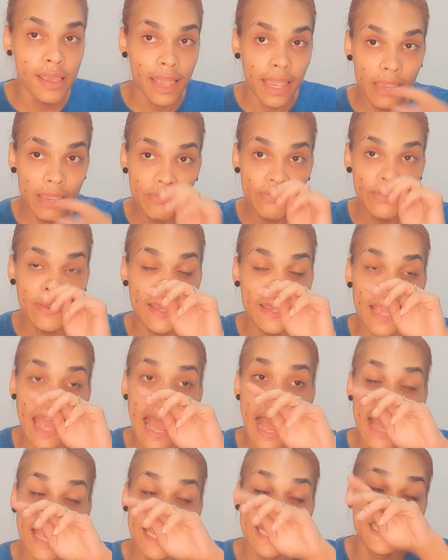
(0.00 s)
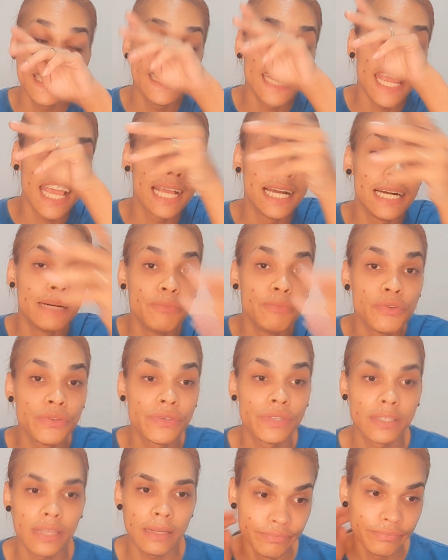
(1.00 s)
Enfim, aí
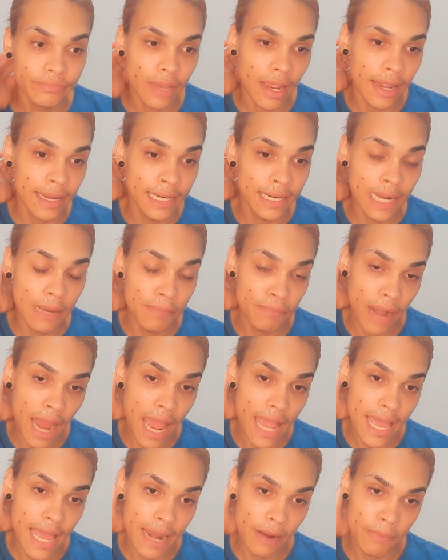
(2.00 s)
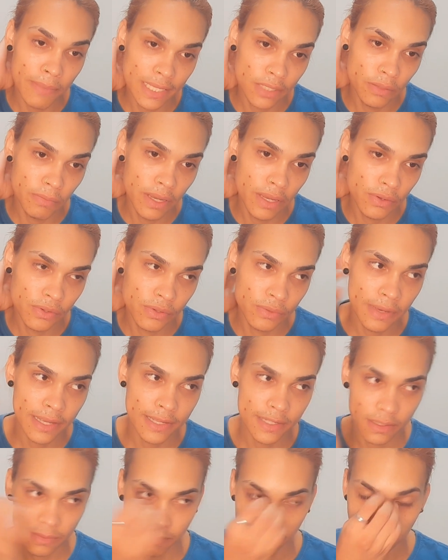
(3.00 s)
chegamos aqui na praia, era mais ou menos
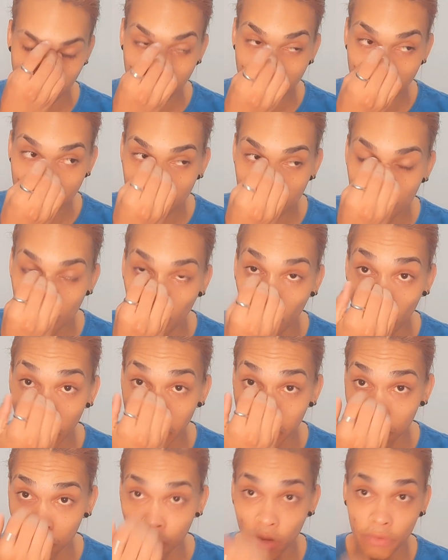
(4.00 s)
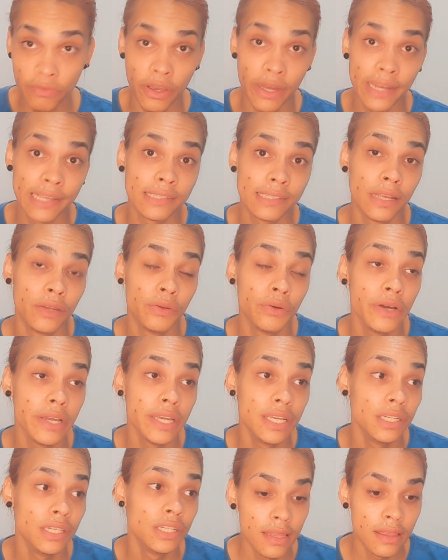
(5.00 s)
umas 8, 9 horas da
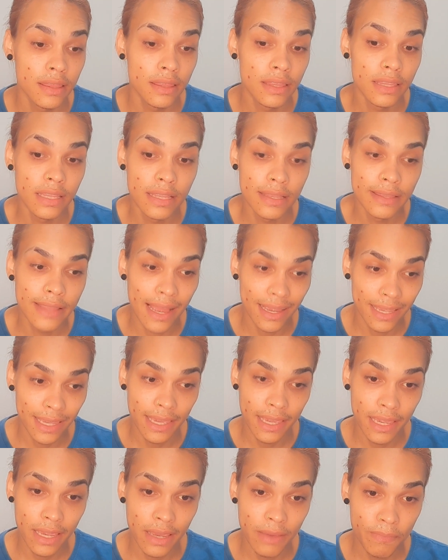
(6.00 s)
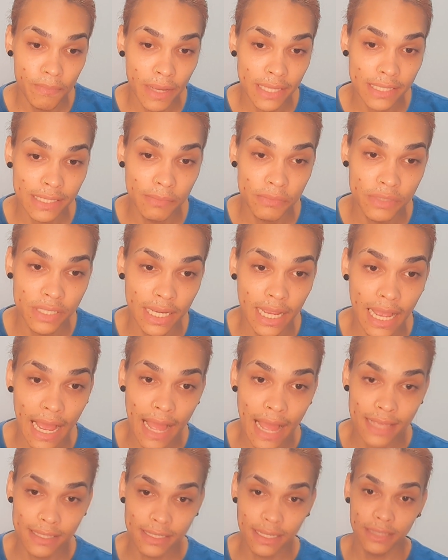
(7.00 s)
noite. Daqui passamos em
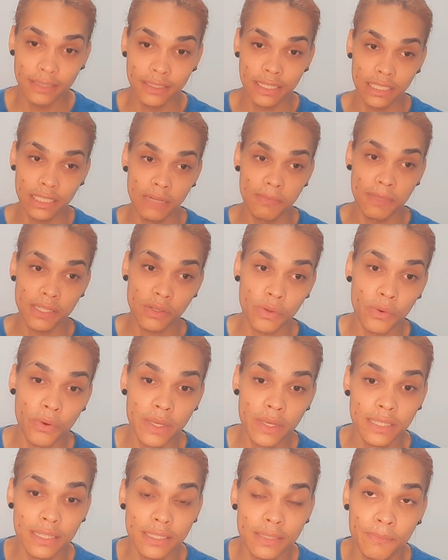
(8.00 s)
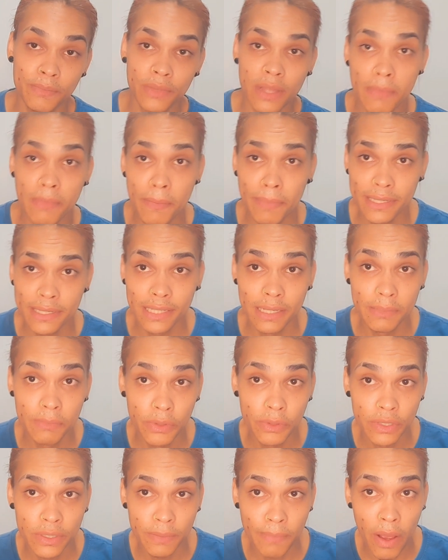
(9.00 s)
casa, deixamos as coisas. Também
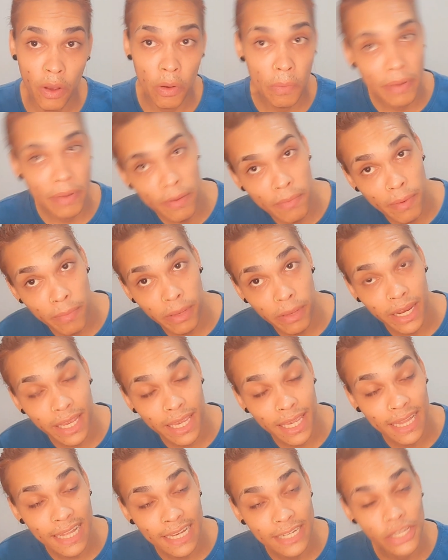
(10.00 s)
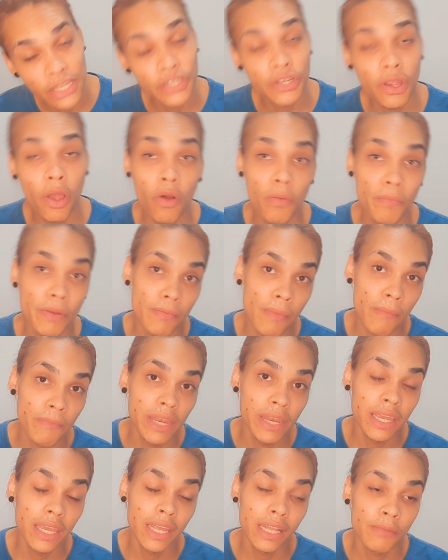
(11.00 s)
passamos para comprar uma periquita, gente. Que eu comprei uma
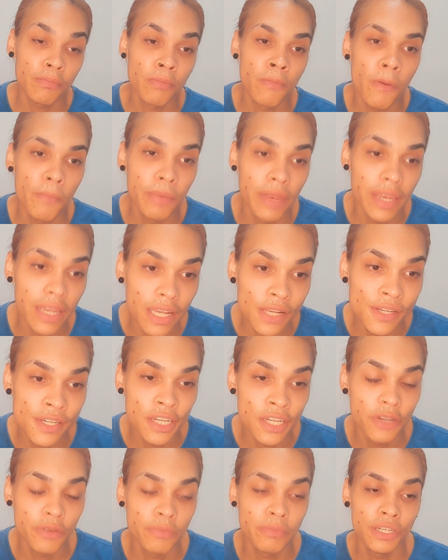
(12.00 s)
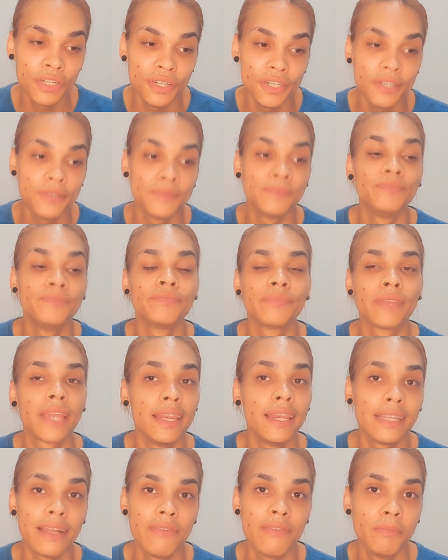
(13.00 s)
periquita pro meu periquitinho, o bichinho. Que
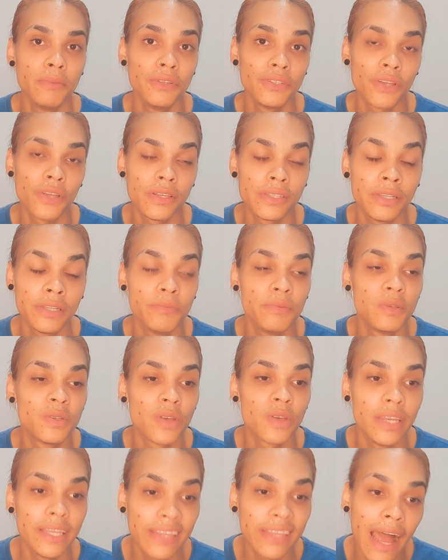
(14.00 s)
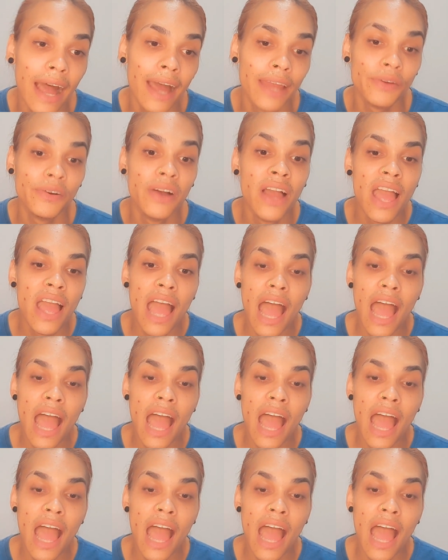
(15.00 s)
ele tava muito sozinho, muito solitário.